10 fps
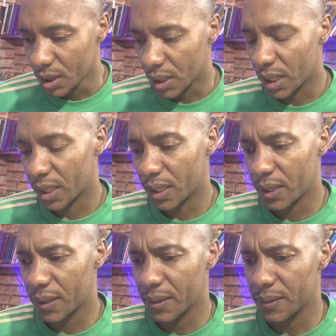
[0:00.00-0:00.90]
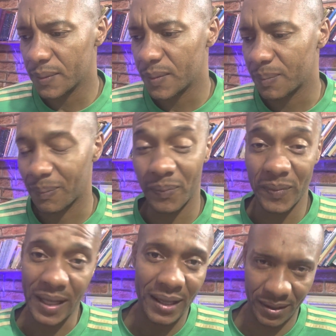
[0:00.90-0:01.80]
Uh,
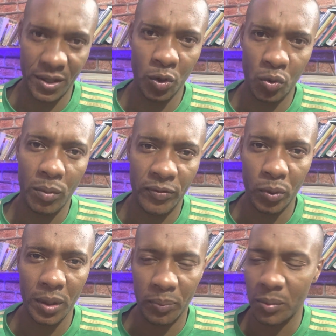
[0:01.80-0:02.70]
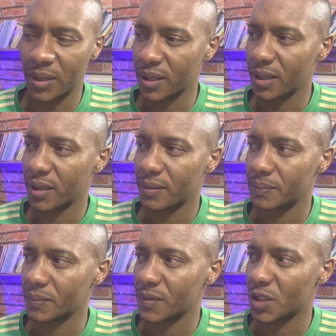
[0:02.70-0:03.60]
eu, como figura pública, né,
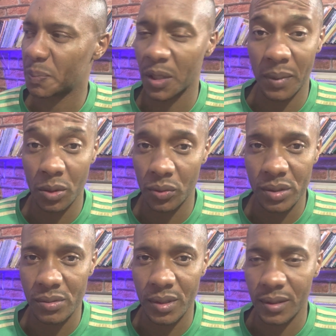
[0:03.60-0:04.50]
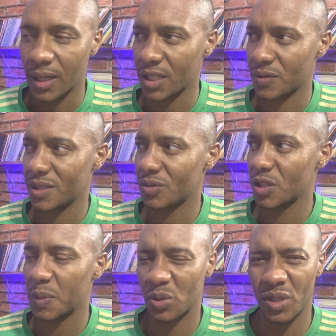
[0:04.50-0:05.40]
experimento isso, né? Às vezes
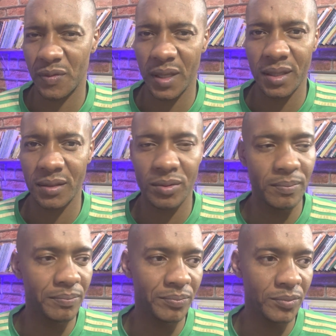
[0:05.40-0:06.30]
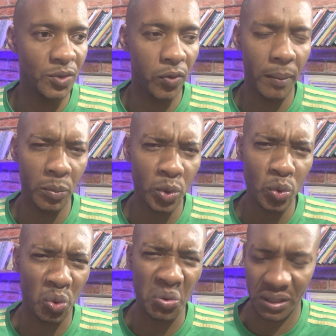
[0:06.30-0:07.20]
umas pessoas vêm de forma muito
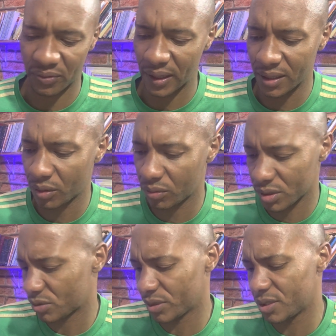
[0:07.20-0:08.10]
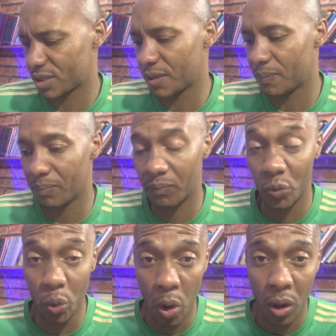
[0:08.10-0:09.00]
dura falando algumas coisas que,
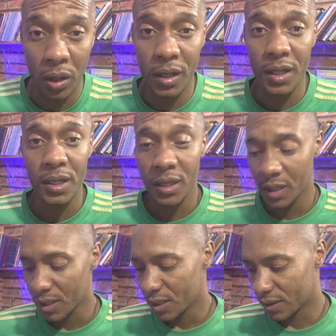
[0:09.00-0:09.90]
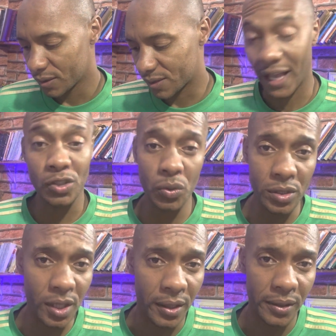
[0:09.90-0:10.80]
nu, você
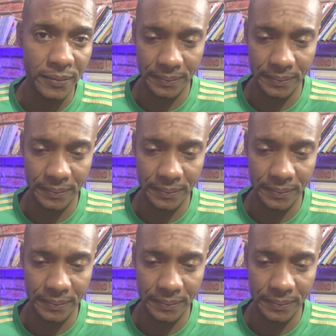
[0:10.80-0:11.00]
assusta.